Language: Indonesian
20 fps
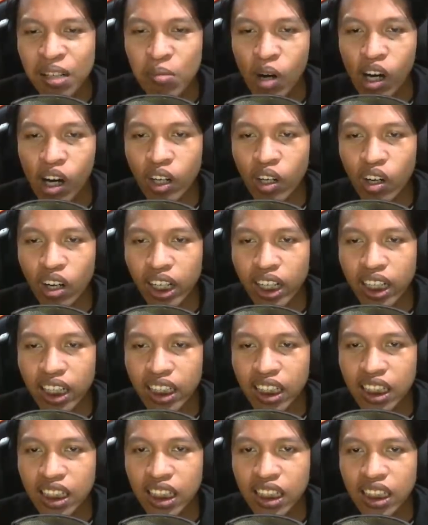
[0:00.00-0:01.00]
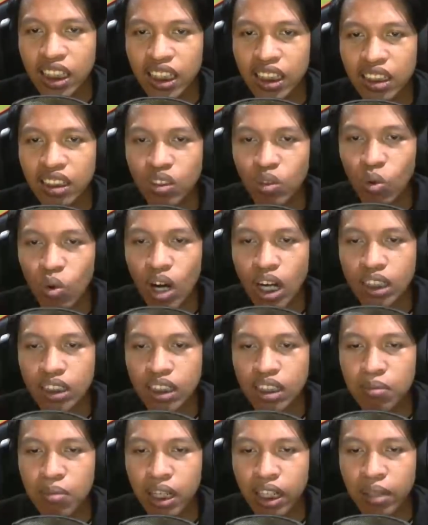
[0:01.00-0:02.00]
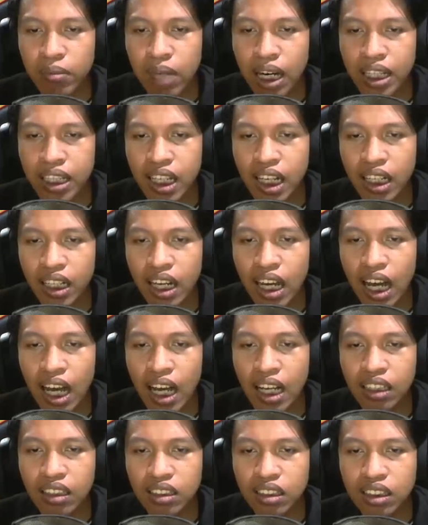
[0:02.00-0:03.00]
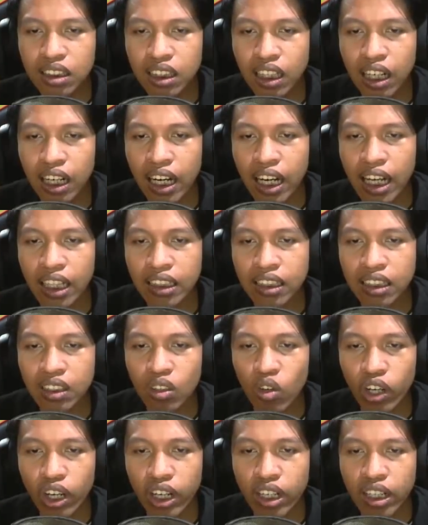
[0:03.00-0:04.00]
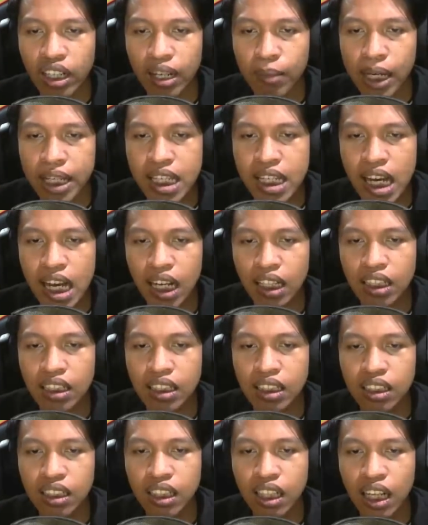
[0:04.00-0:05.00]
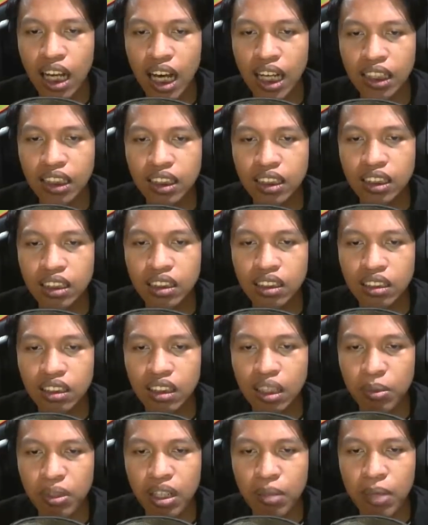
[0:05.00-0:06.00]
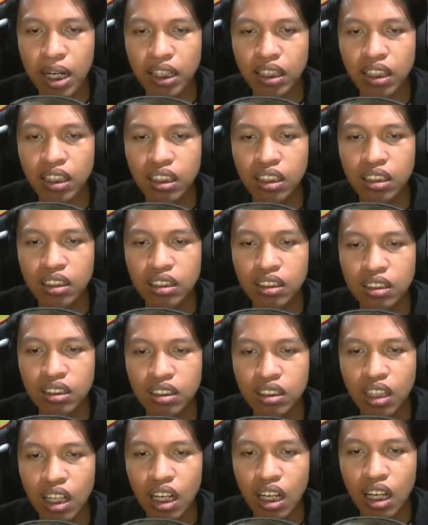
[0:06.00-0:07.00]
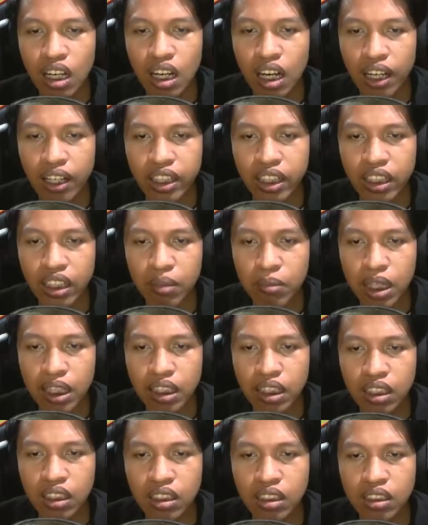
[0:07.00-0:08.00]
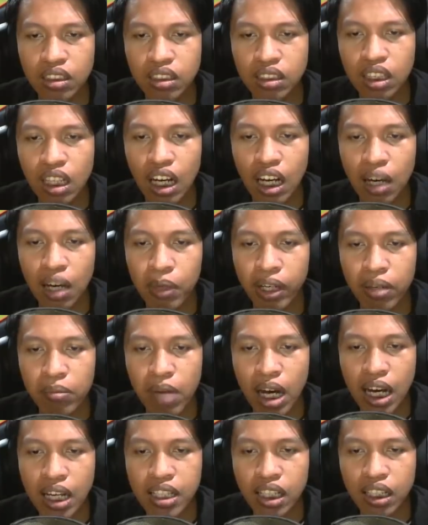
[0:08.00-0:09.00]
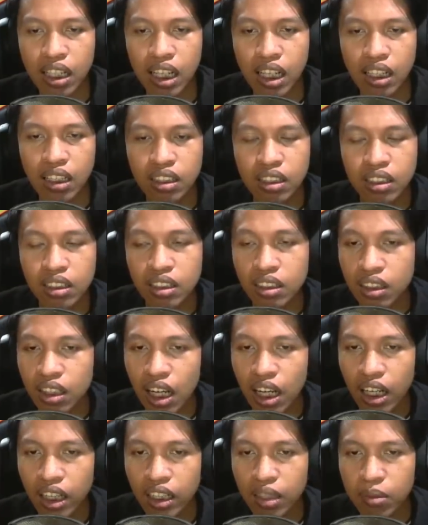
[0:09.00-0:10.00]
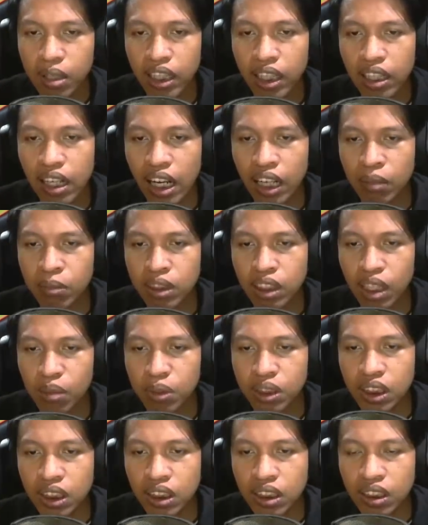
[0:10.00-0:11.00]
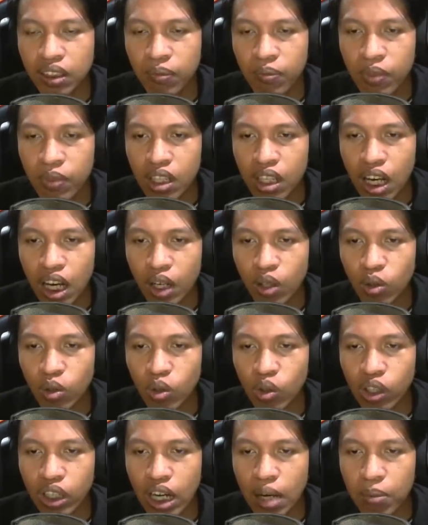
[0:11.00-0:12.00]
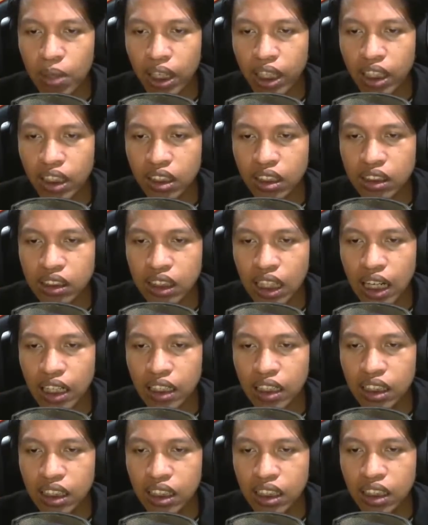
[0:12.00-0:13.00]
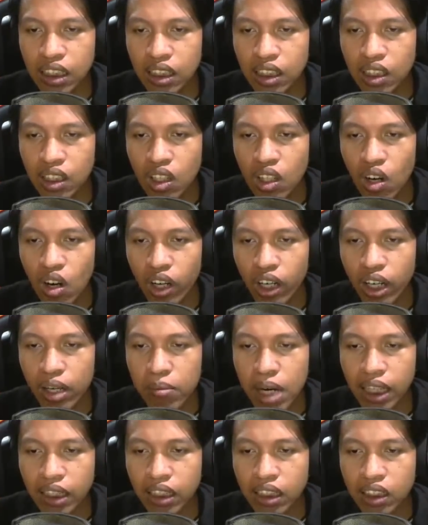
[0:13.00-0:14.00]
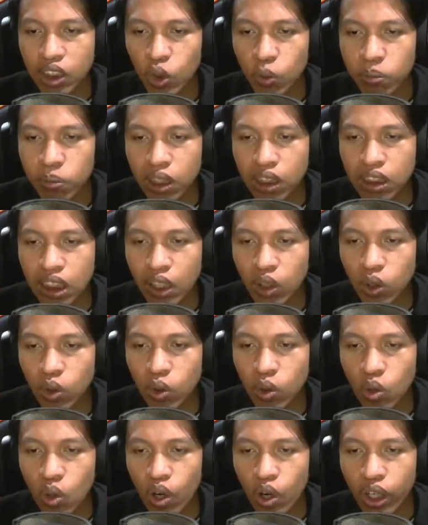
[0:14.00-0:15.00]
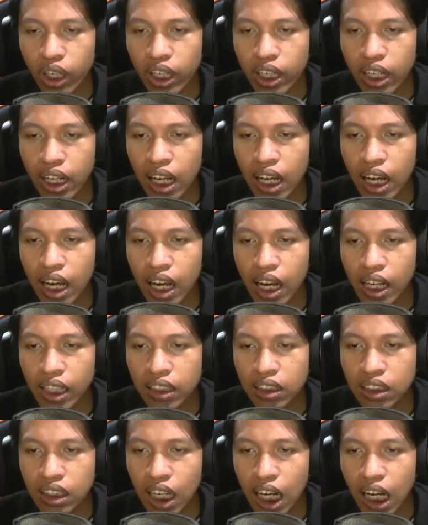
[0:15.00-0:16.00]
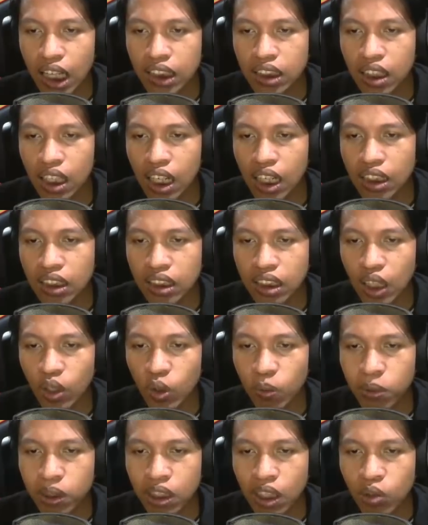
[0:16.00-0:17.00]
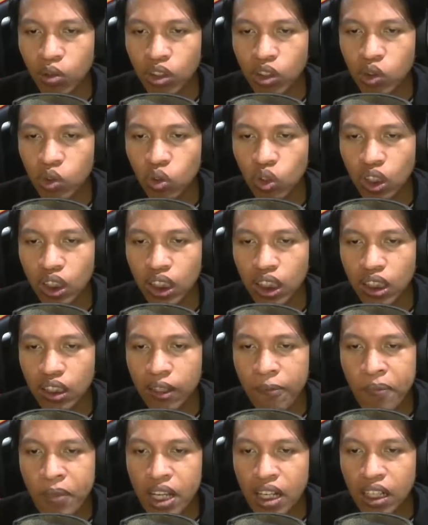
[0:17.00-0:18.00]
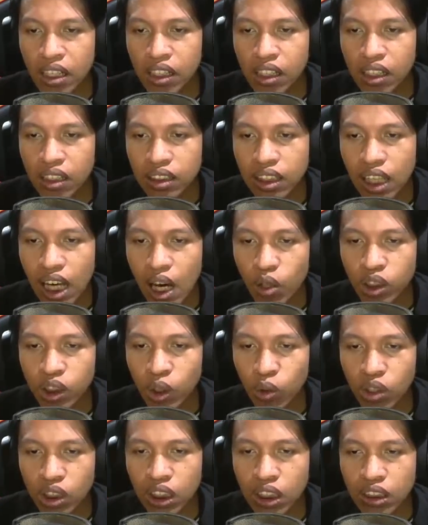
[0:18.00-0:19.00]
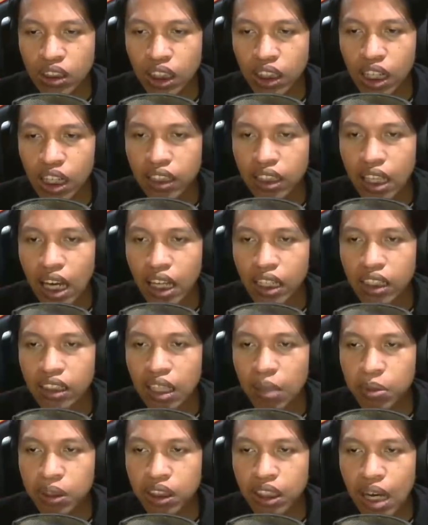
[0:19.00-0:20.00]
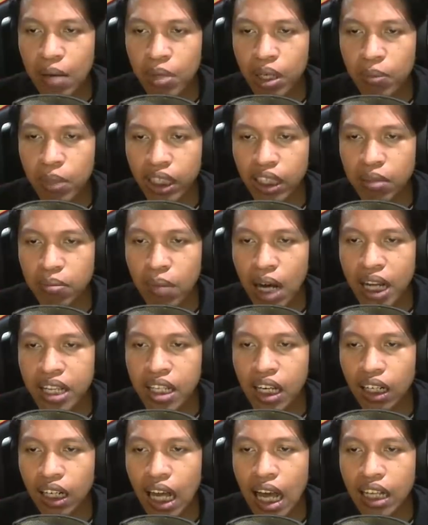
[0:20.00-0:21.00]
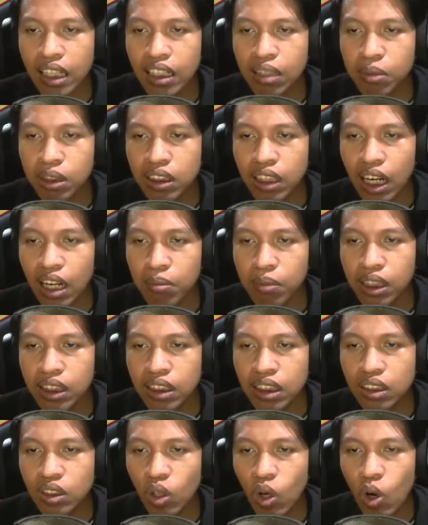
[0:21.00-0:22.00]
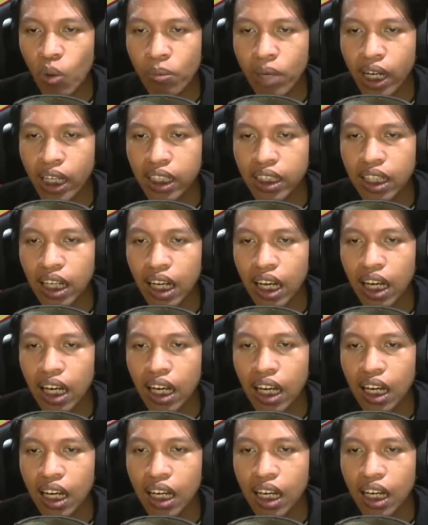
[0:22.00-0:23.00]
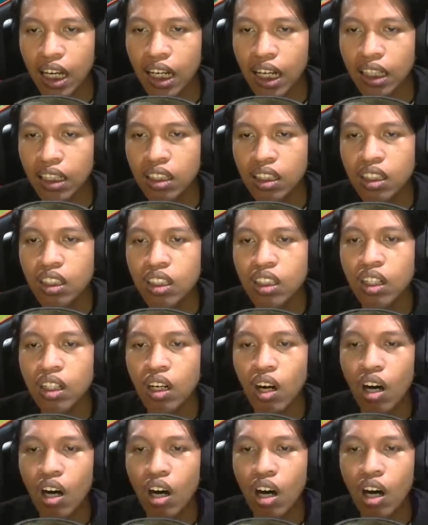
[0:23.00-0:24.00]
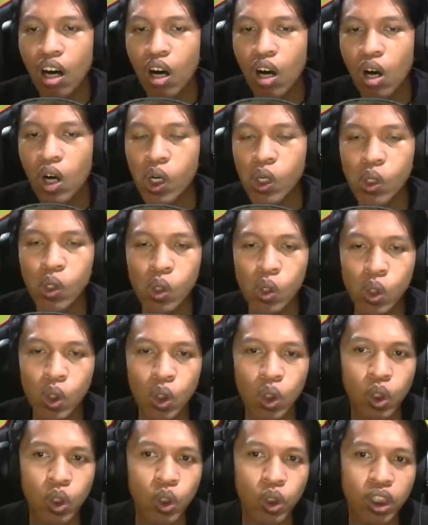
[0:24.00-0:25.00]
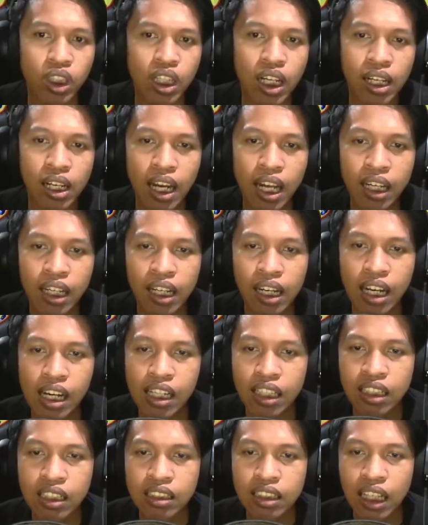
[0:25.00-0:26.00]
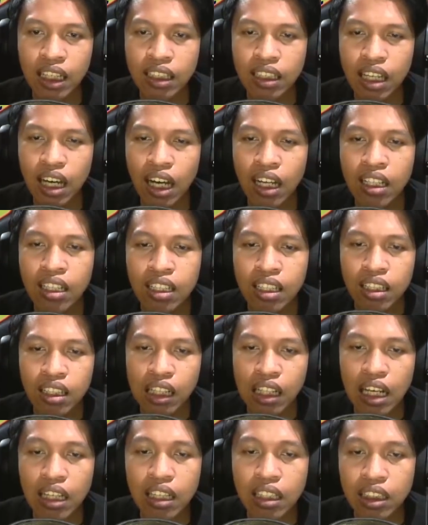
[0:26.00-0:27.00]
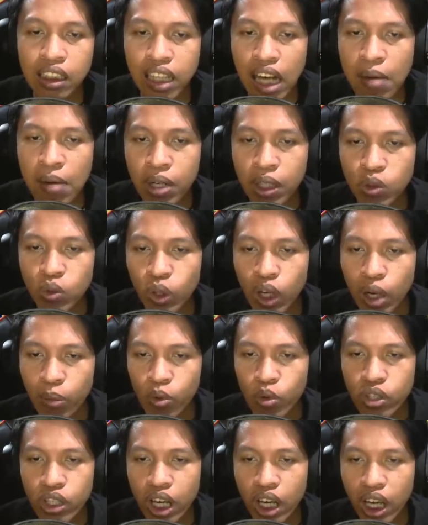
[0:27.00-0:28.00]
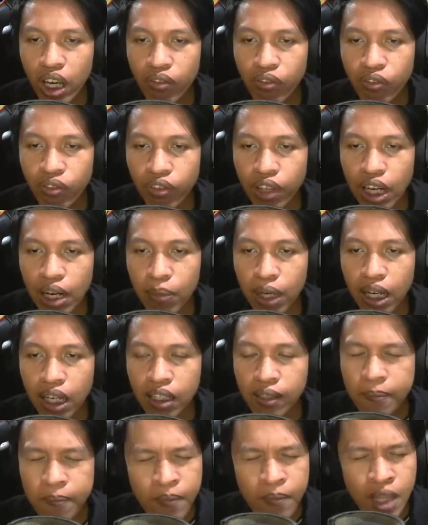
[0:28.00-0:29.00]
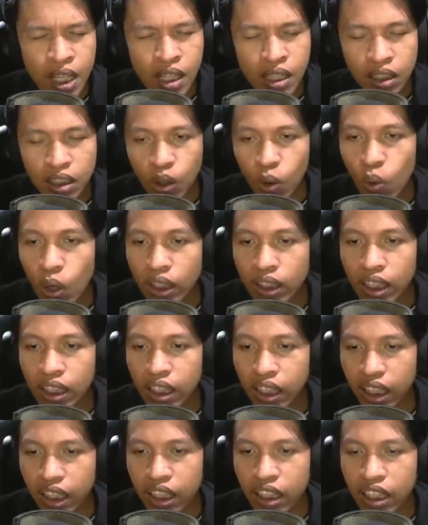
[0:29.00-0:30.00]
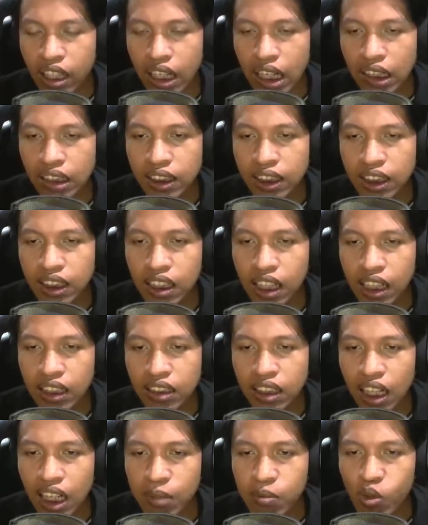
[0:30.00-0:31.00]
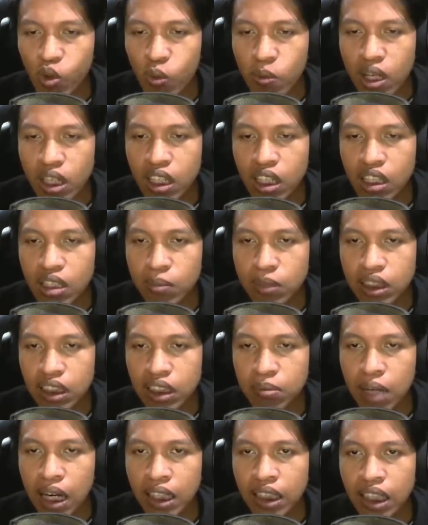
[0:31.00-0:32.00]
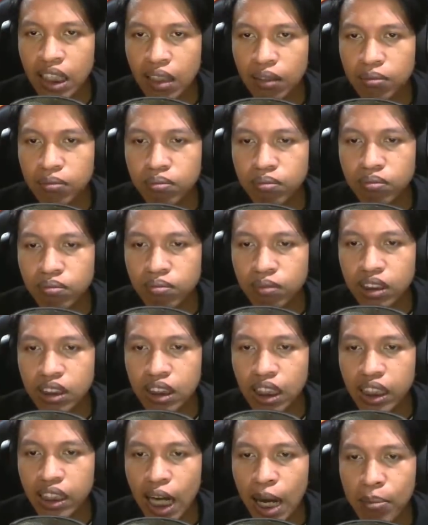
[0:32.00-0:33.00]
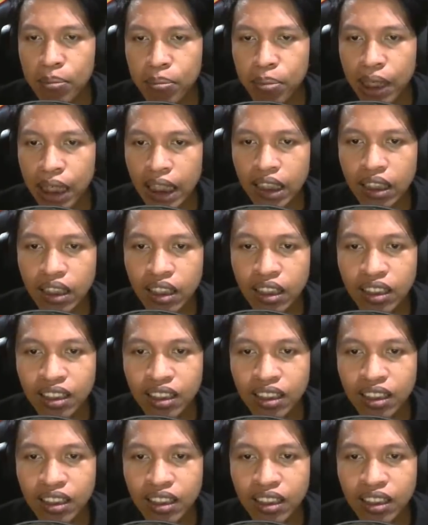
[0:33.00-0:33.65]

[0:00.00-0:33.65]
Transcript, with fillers: Come on, oke okay, digigit. Wah, jadi bagian banyak dan jeres. Oke, okay, kena banyak. Nice. Ya, tapi nggak mati. Ah, dikit yang mati. Ya, makin banyak dah. Dah, ini makin nge-lag Mr. Misus. Aduh, kenapa ini terjadi? Oke, okay, mati satu persatu. Oke, nice, nice, nice. Satu persatu diculik. Seharusnya udah selesai dari tadi tapi skamret makin banyak lagi Mr. and Mrs. Oh my god. Oh, tidak kelar-kelar ternyata. Ternyata si kampret juga punya F apa? Kekuatan regenerasi dengan cara mengubah dirinya menjadi banyak, menjadi kampret.